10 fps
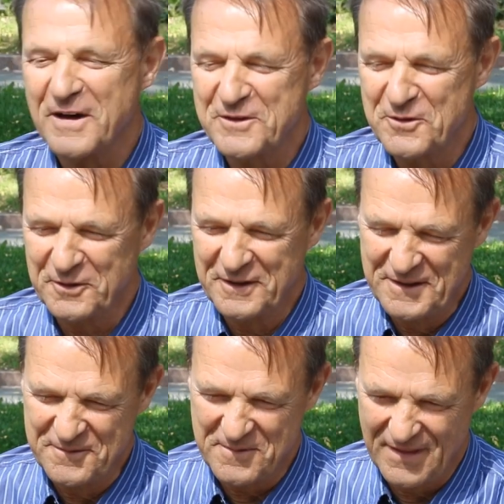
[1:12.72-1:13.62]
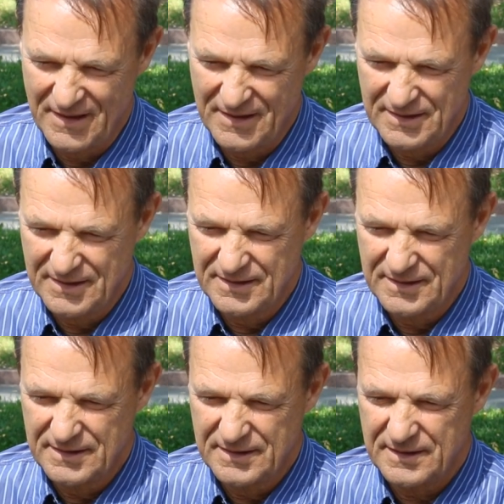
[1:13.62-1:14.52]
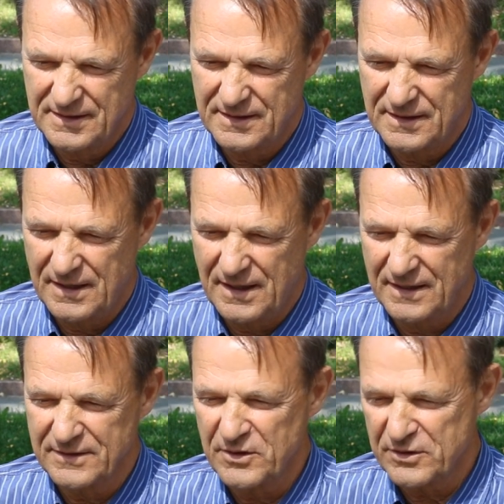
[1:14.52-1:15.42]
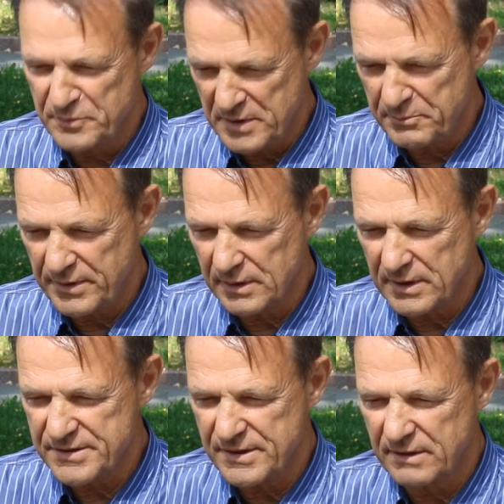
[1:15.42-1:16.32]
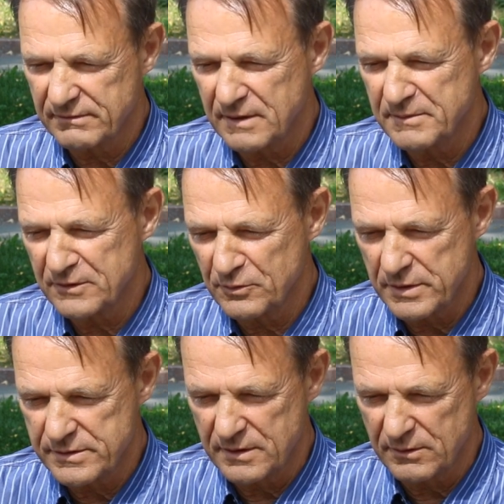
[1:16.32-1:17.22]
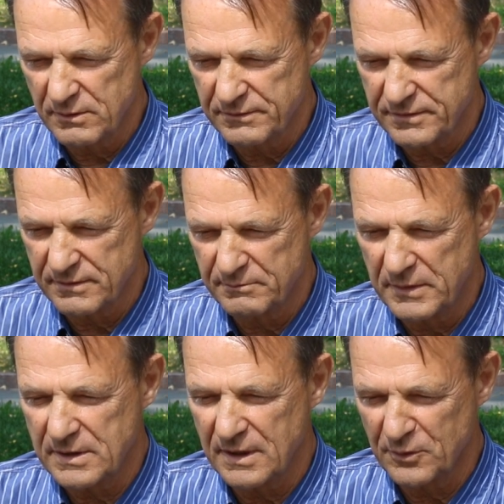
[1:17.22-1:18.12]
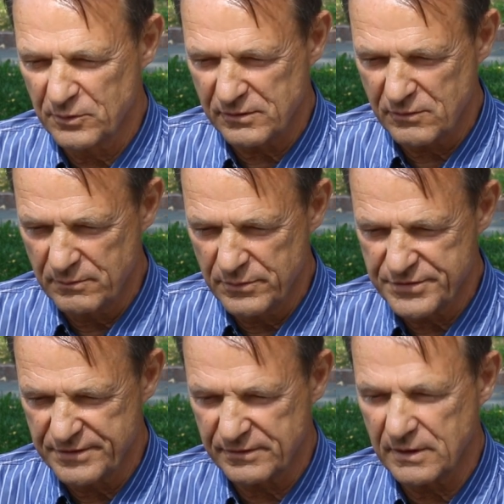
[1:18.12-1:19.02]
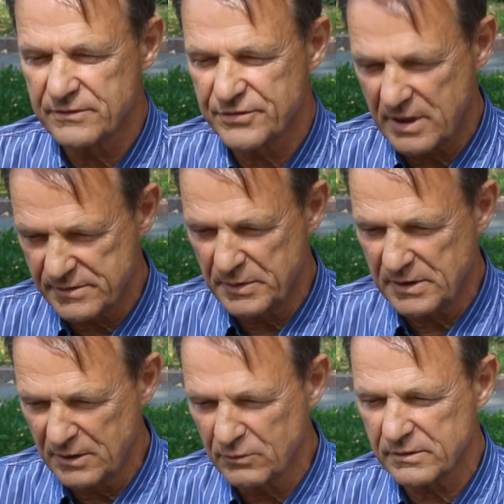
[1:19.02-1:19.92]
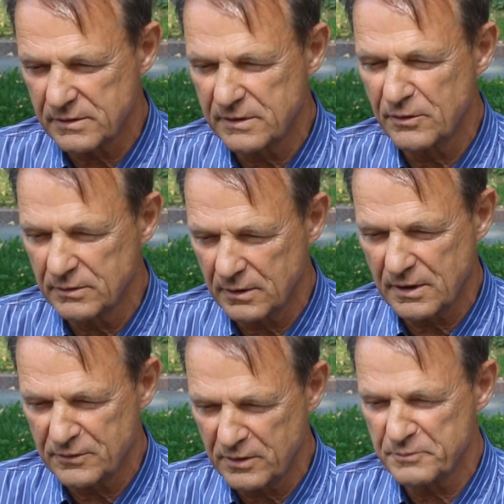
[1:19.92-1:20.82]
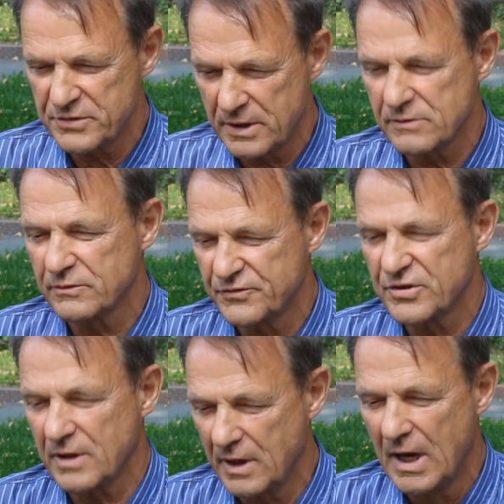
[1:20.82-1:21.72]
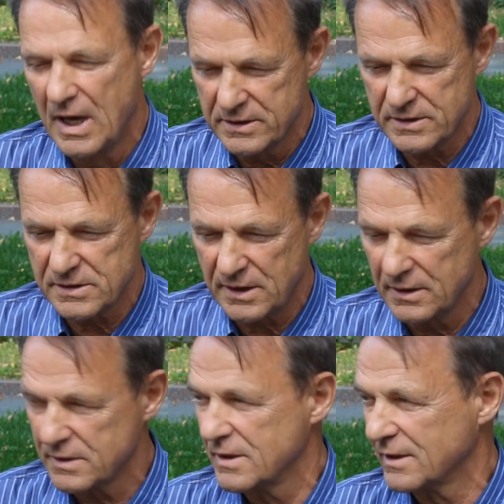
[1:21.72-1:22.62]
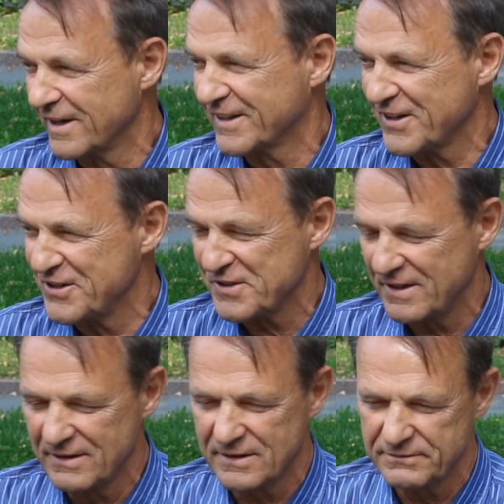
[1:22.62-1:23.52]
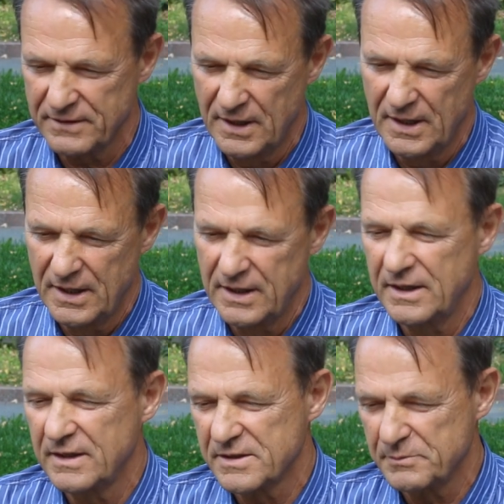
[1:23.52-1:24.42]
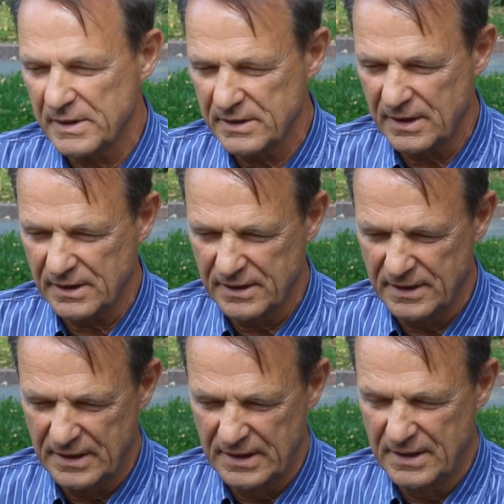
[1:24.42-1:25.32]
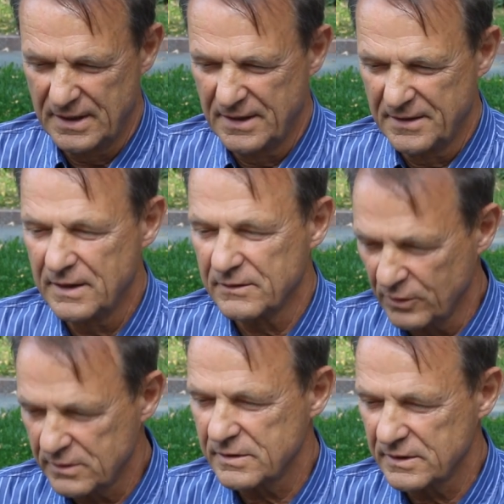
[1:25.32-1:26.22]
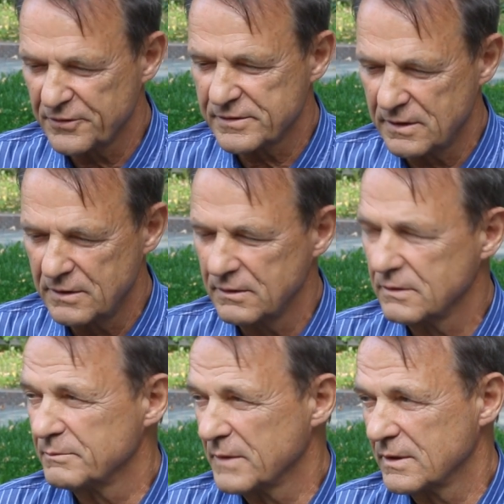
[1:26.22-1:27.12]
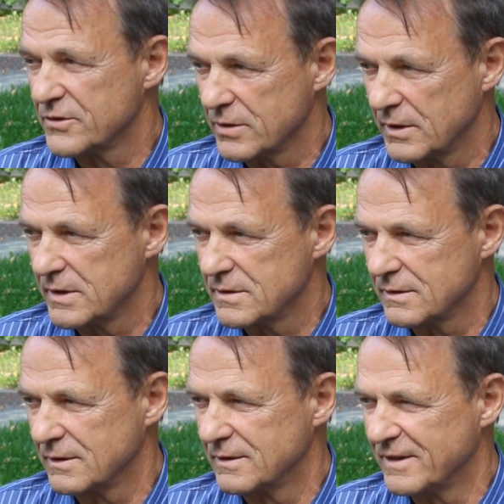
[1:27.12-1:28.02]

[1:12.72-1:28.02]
Под а, Тулой. Как, а как оказались в Куйбышеве тогда? Насколько а, я... ну это меня пригласили в команду мастеров. Ага. Металлург Куйбышев. Сейчас Металлург стадион, на котором сейчас вот вчера состоялась игра Крыльсоветов и Спартак. Э, вот с этого стадиона у меня началась э,